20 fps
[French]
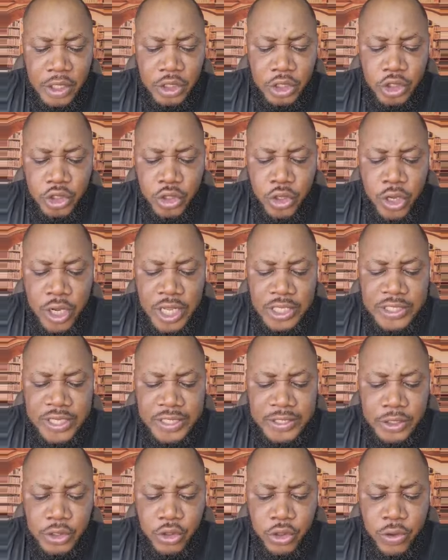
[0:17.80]
sur les
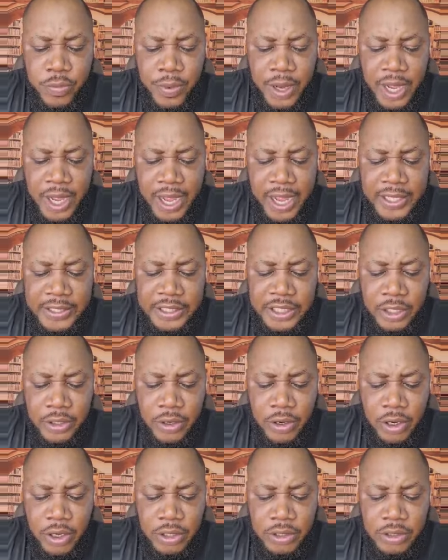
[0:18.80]
instruments à dix
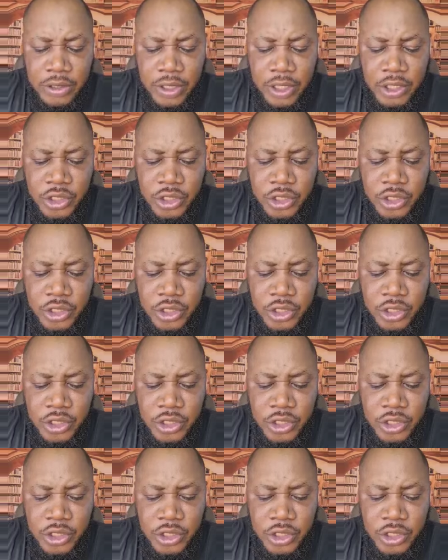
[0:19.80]
cordes